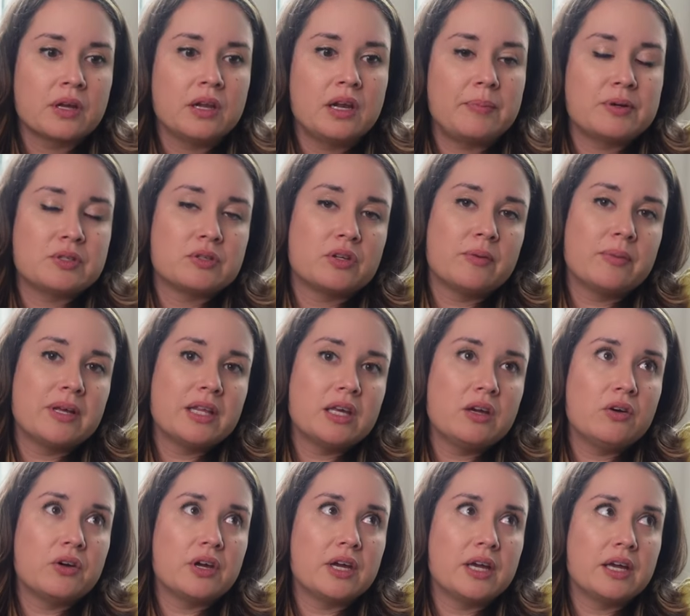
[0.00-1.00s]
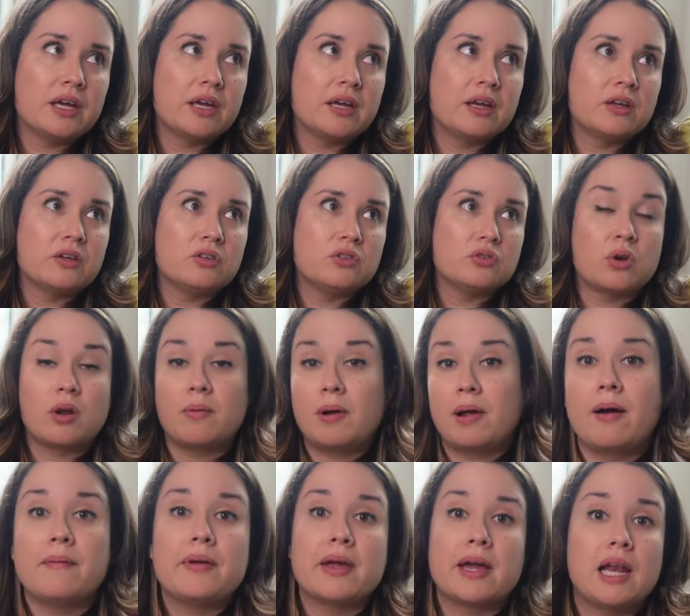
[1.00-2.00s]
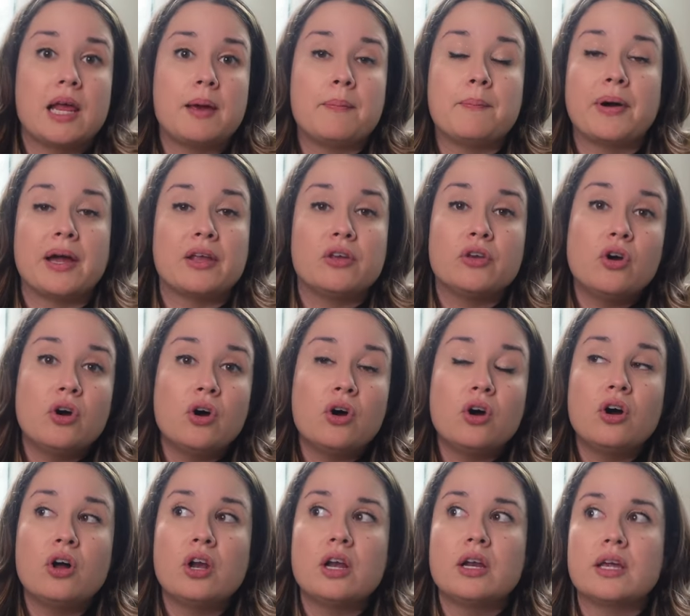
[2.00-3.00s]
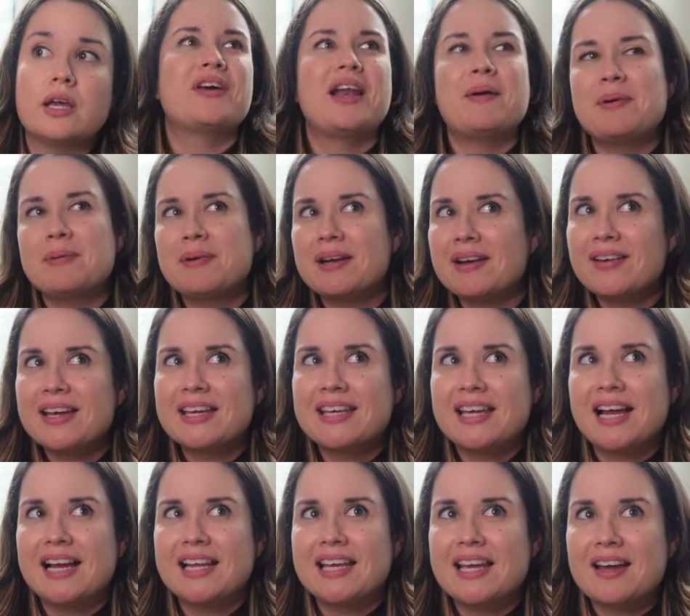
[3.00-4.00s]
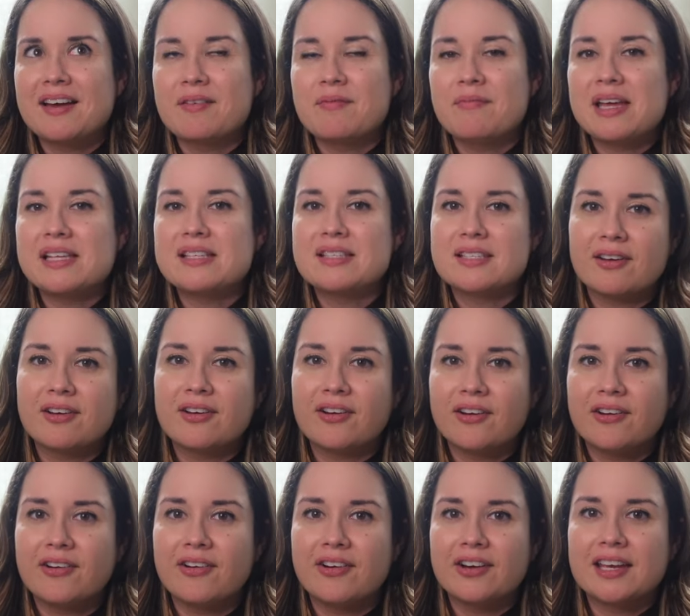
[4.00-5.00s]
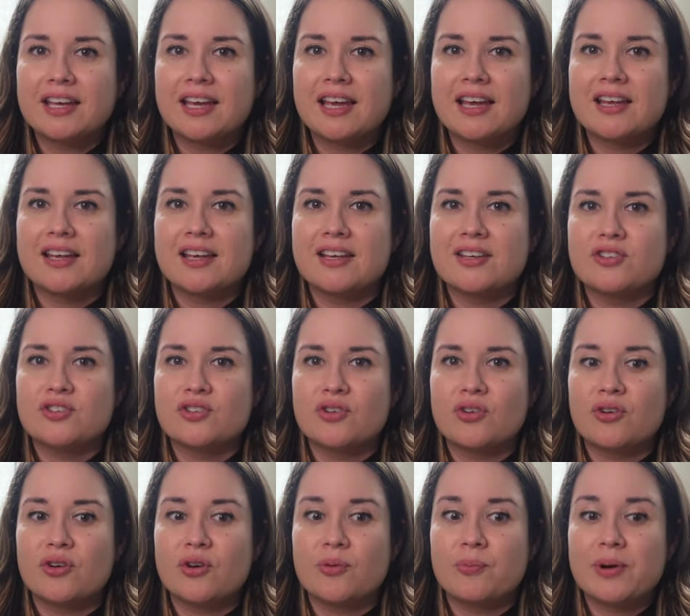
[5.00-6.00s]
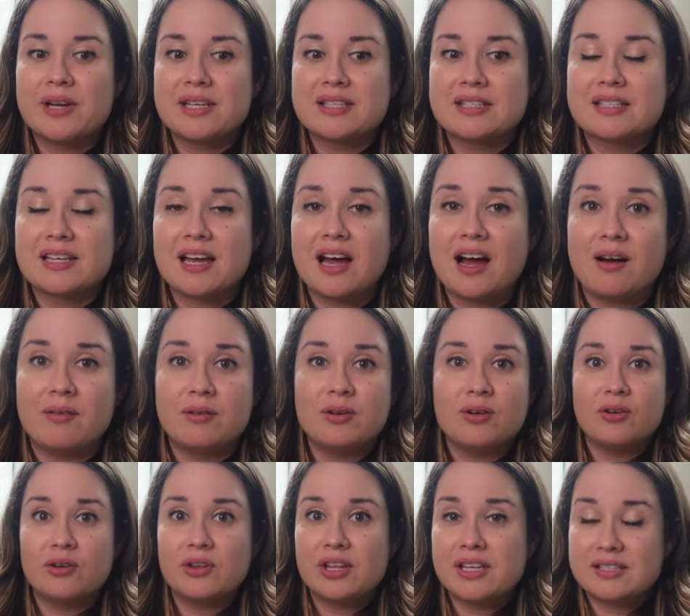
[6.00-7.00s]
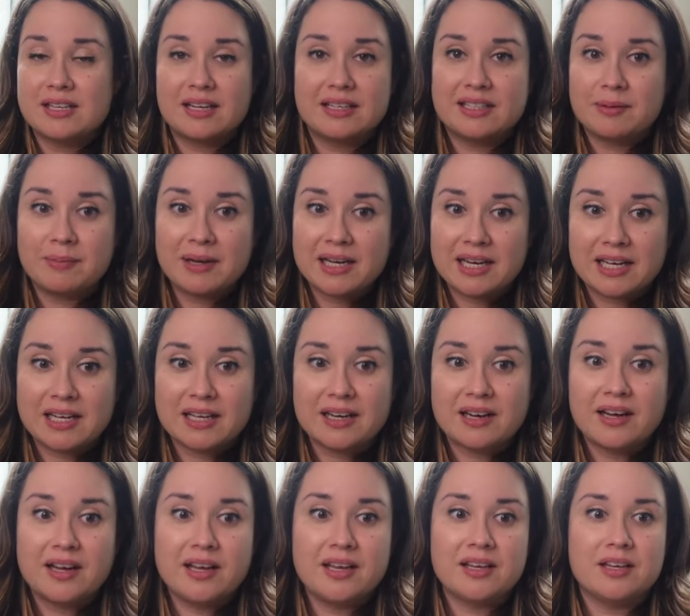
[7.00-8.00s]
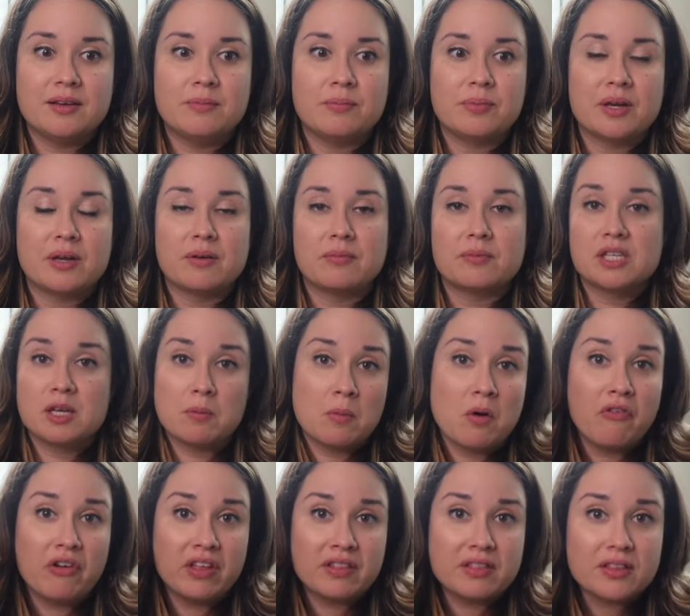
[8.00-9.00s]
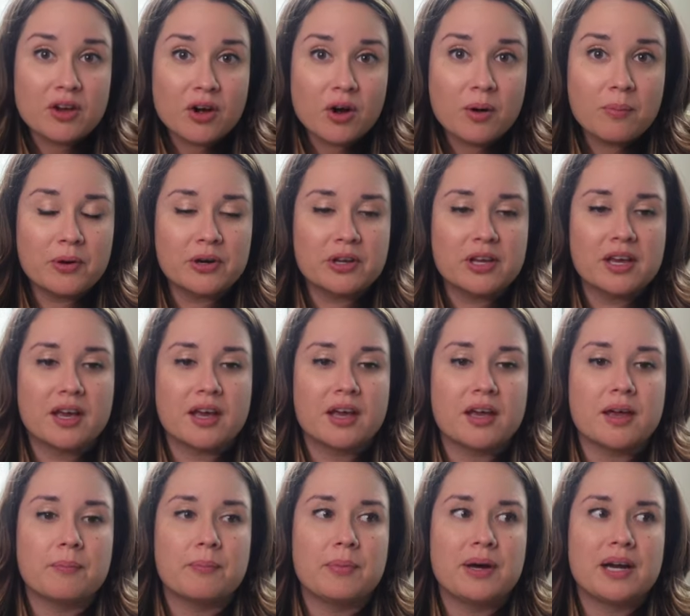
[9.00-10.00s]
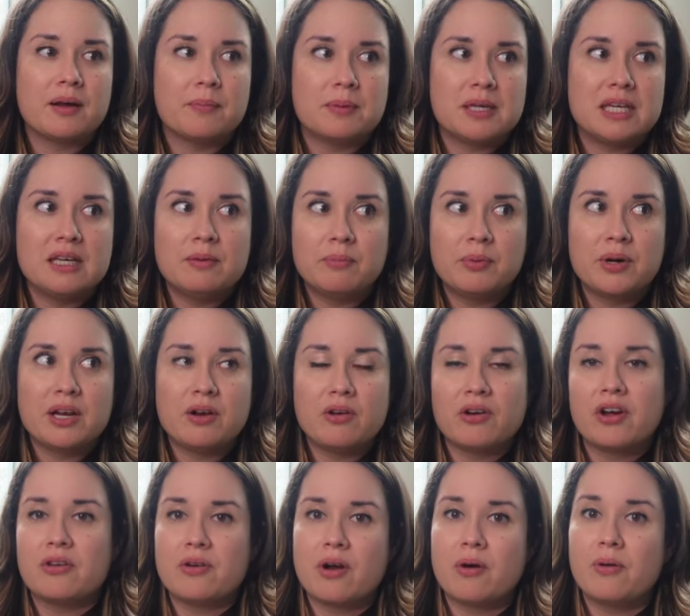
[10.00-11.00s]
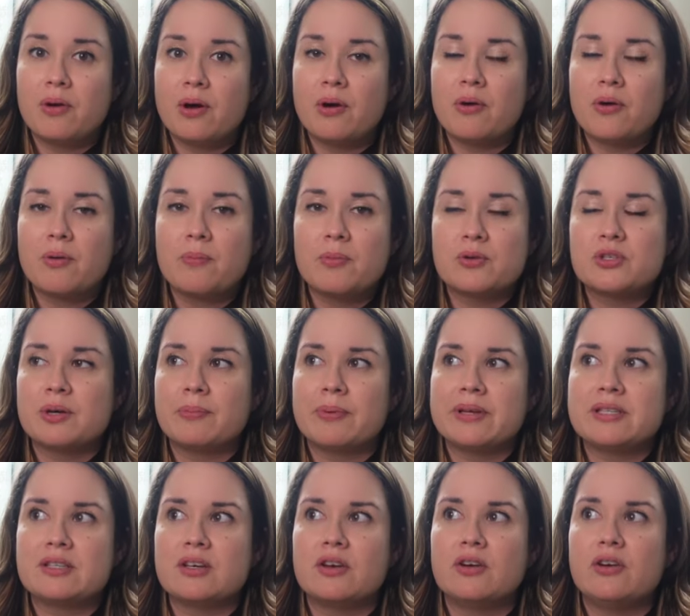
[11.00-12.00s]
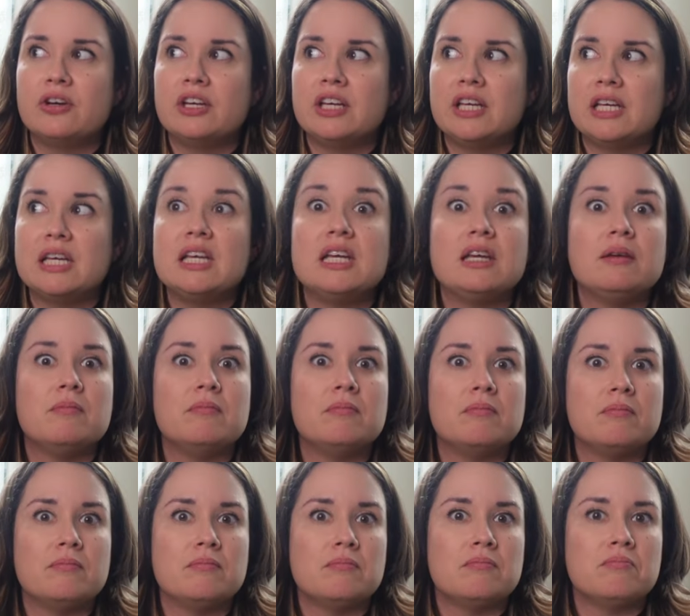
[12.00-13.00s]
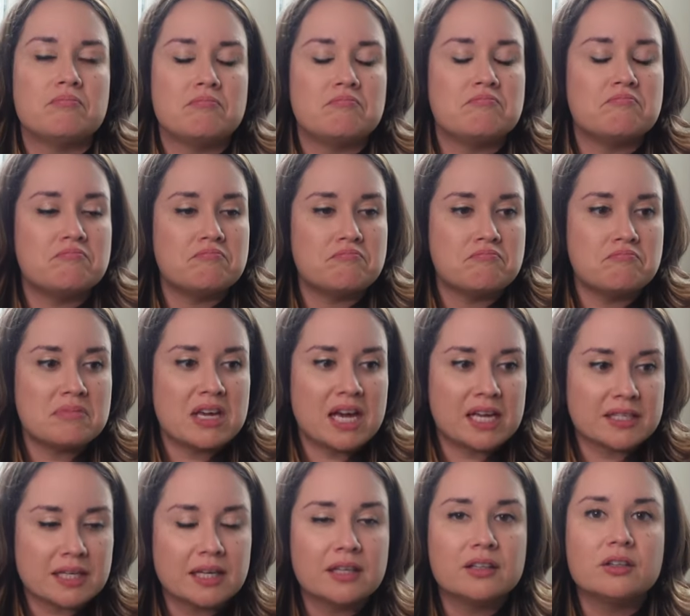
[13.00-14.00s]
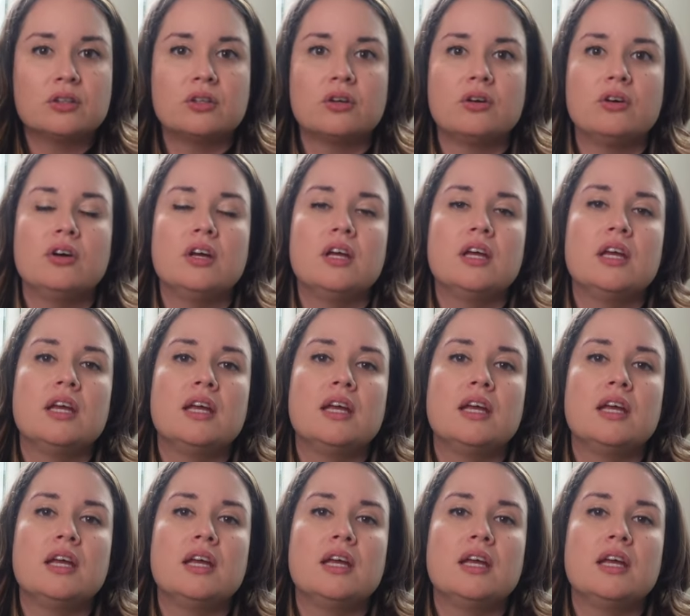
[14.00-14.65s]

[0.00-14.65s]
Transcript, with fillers: La persona me dijo que yo no hablaba bien el español. Fue la primera vez que alguien mencionó que yo pues hablo de cierta manera y pues sí me ofendió porque para mí pues lo que yo hago lo hago con mucha pasión y mi acento